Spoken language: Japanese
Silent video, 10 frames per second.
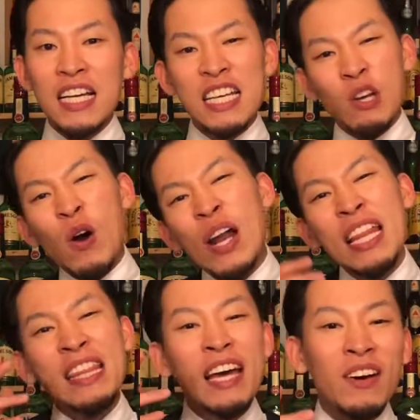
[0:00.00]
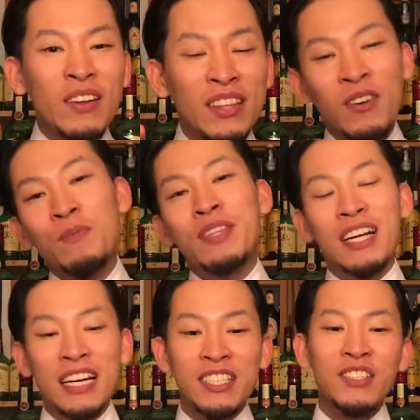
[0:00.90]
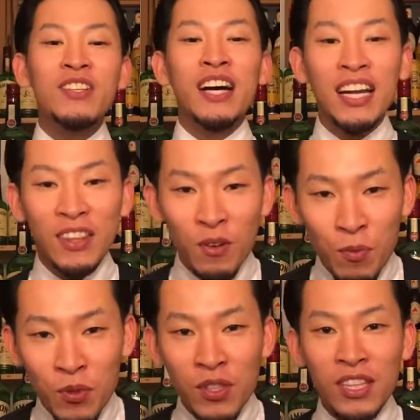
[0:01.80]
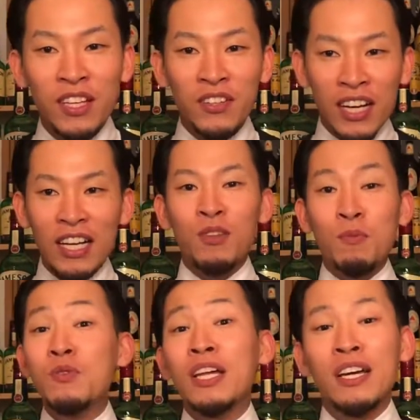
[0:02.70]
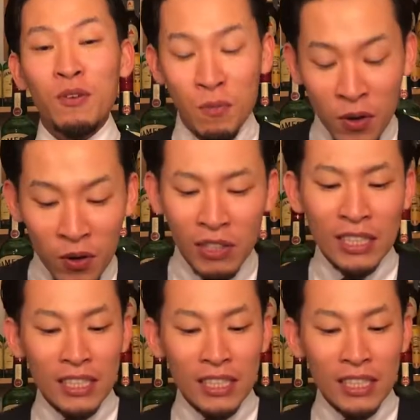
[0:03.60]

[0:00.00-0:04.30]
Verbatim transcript: いやそうなんだよってこうみんな返してくるのかなって思ってるかなと思うんだけども